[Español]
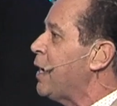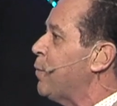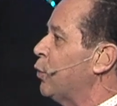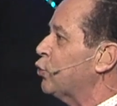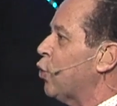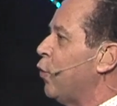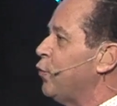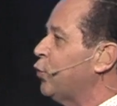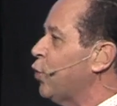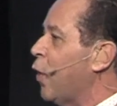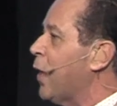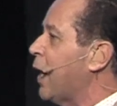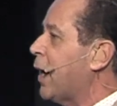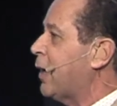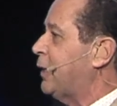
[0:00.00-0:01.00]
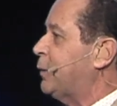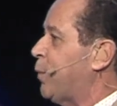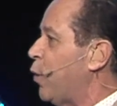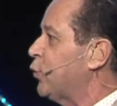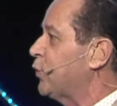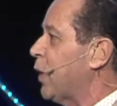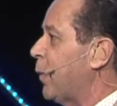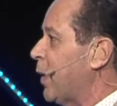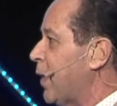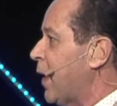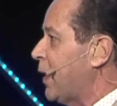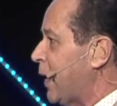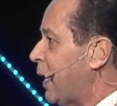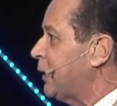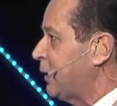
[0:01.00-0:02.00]
venimos con toda la
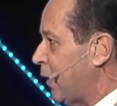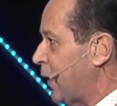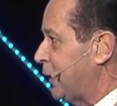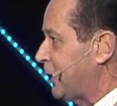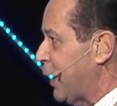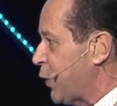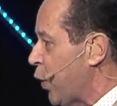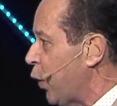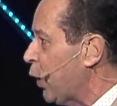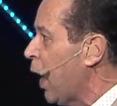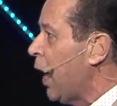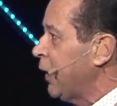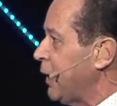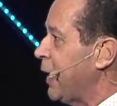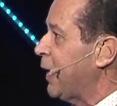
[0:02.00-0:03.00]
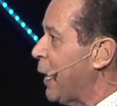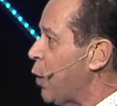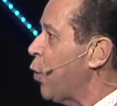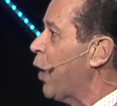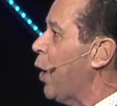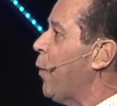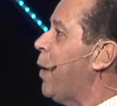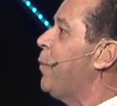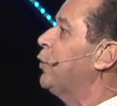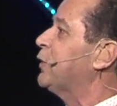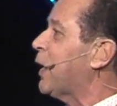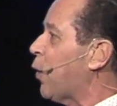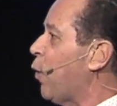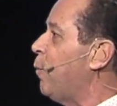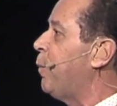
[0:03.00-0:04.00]
responsabilidad delante del Señor de que lo que
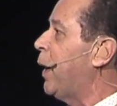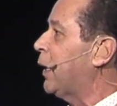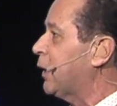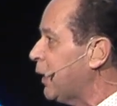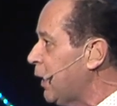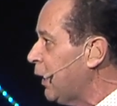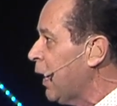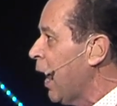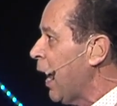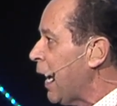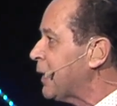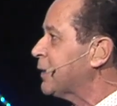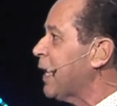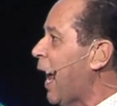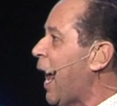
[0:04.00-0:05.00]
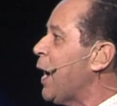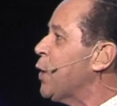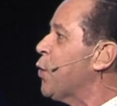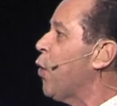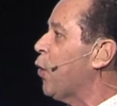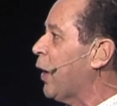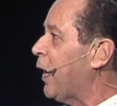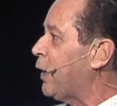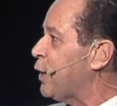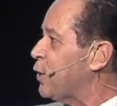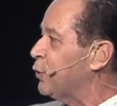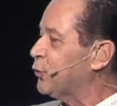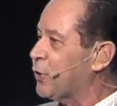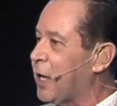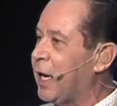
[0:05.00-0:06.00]
vamos a compartir es algo que
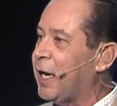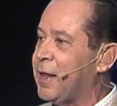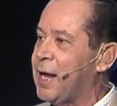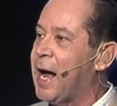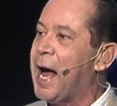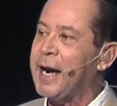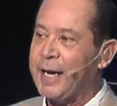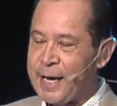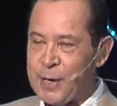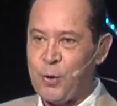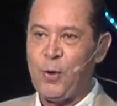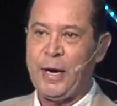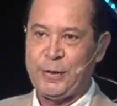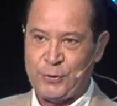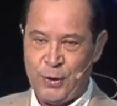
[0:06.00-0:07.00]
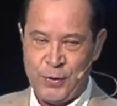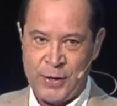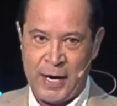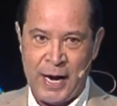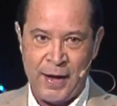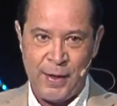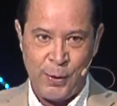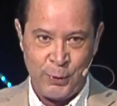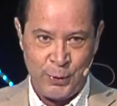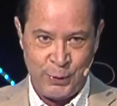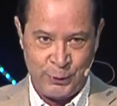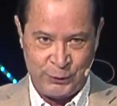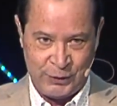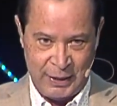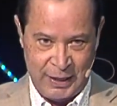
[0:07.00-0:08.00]
Dios quiere dejar en el corazón de cada
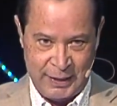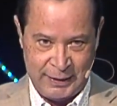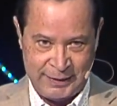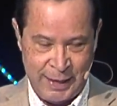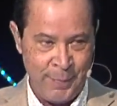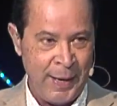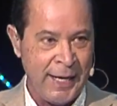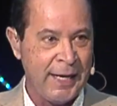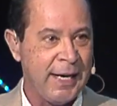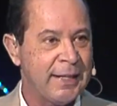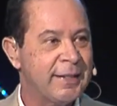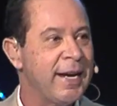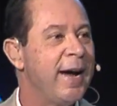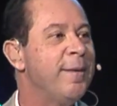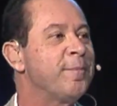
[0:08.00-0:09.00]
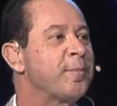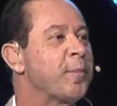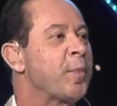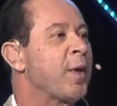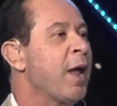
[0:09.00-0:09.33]
uno de ustedes. Amén, iglesia.